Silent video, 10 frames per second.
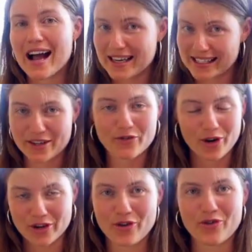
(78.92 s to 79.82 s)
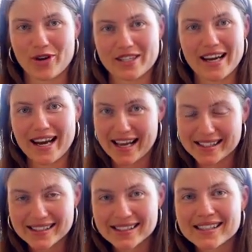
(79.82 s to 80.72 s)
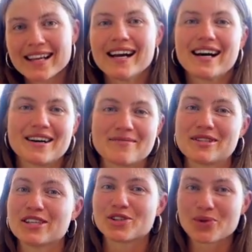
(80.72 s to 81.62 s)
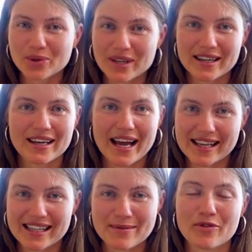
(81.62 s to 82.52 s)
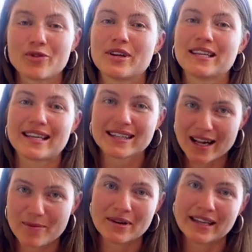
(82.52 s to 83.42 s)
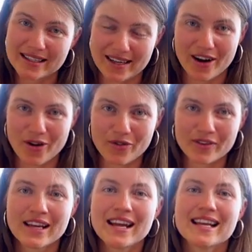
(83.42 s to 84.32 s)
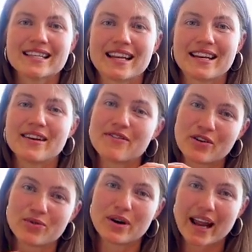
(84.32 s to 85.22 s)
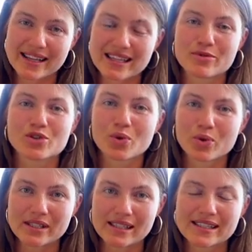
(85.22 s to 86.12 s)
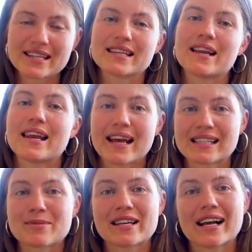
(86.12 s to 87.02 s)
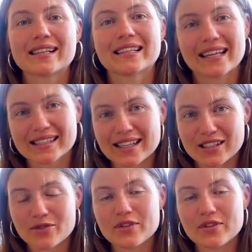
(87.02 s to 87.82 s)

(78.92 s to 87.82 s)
Das hat folgenden Vorteil. Erstens, ähm, die geschroteten Leinsamen würde ich deshalb nicht kaufen, denn wenn du Leinsamen schrotest, Leinsamen enthalten ganz, ganz